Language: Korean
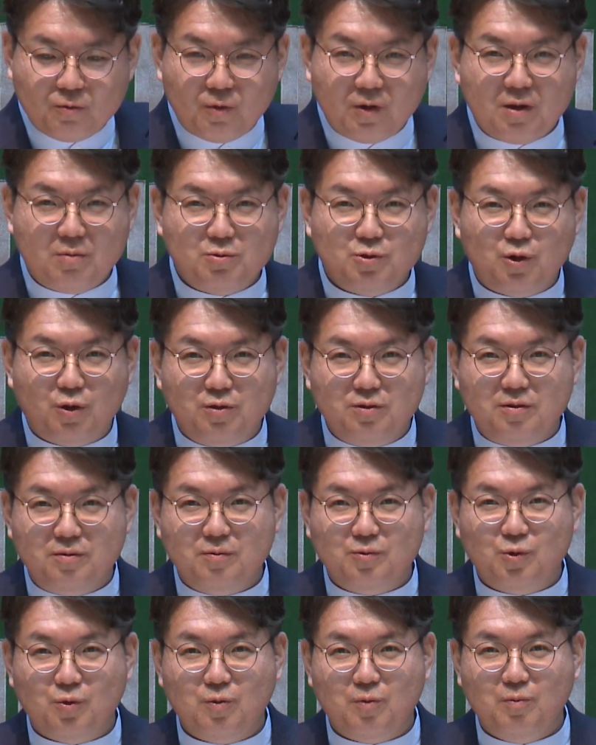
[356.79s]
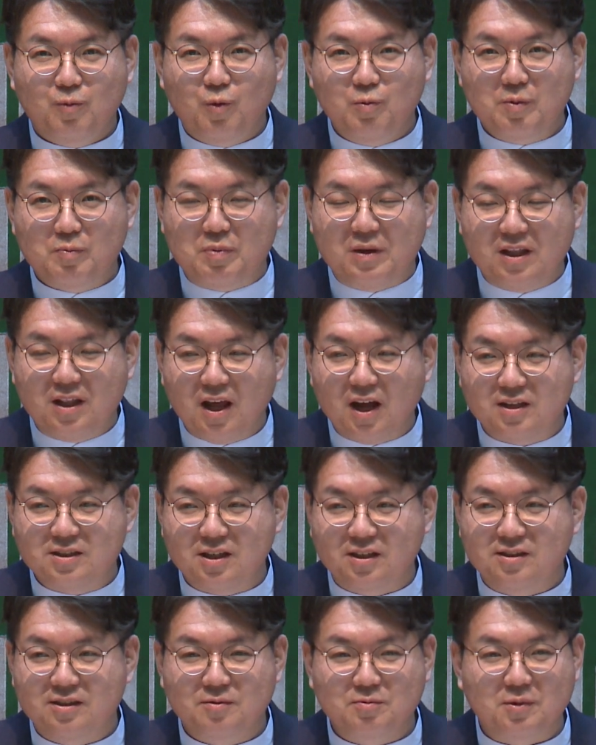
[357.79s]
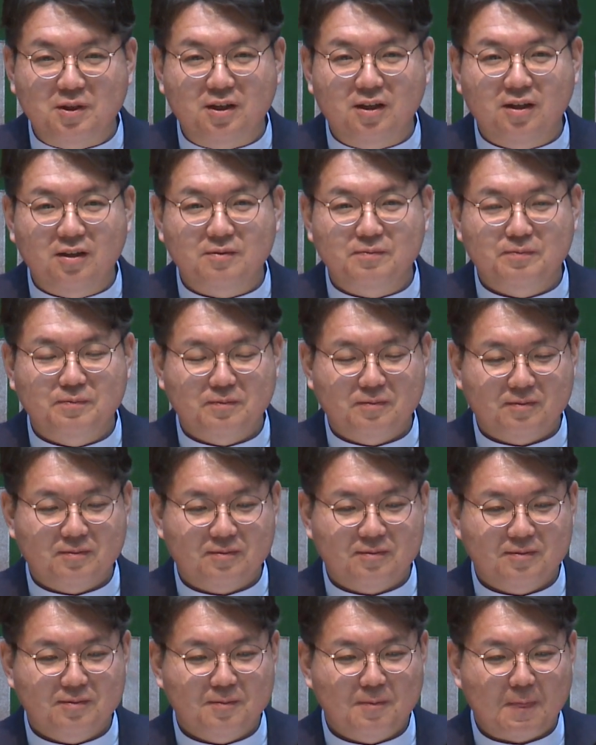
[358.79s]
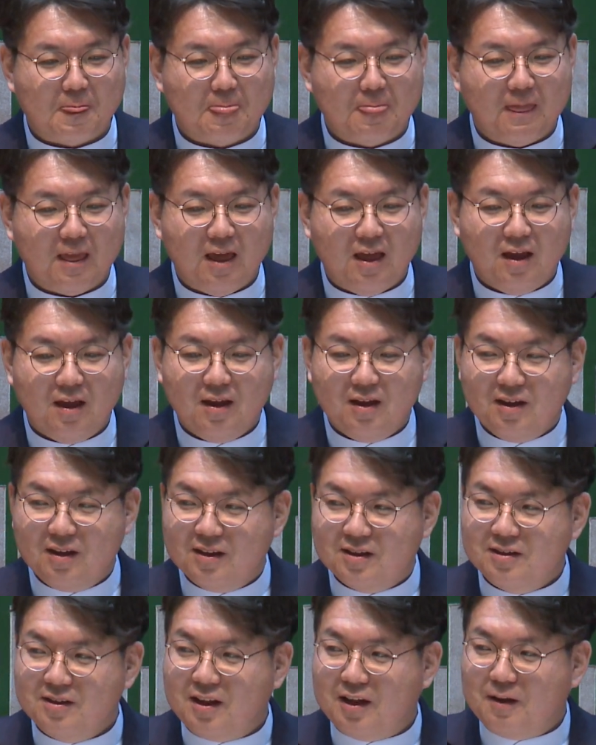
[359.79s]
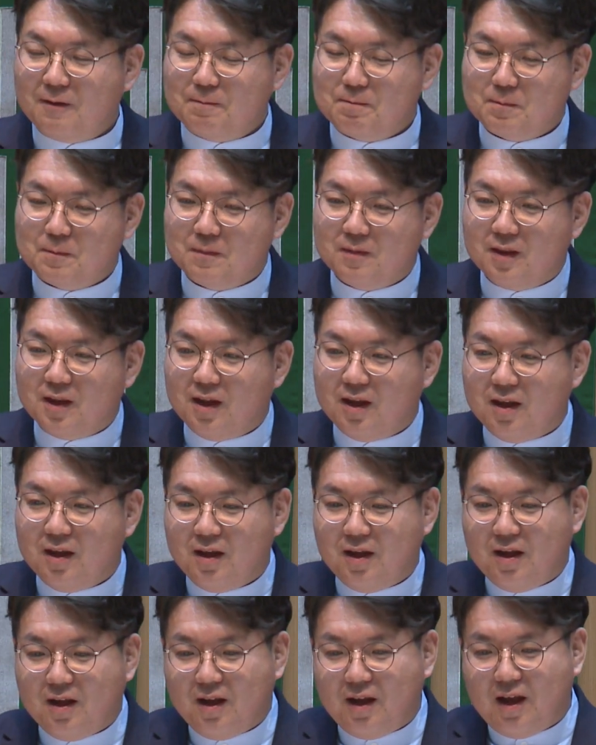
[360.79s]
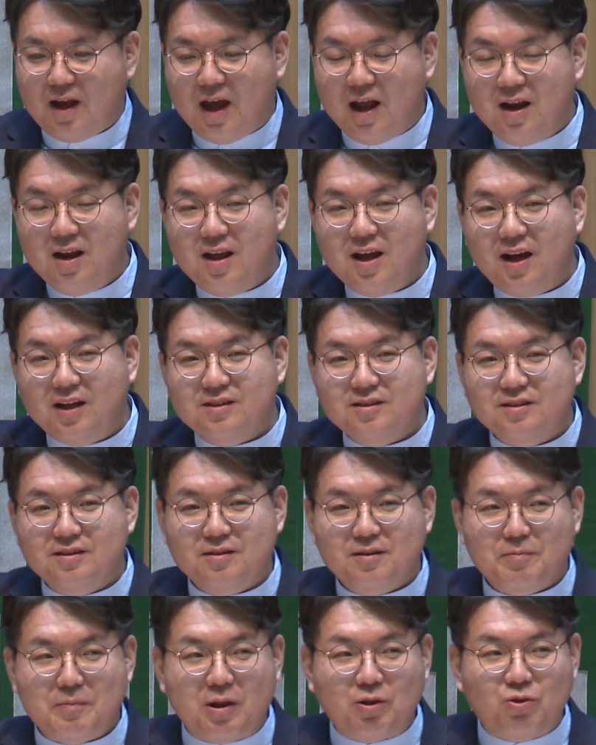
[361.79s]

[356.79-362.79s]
왜냐면 저는 조금 몸이 비대하지 않습니까? 근데 엘리야는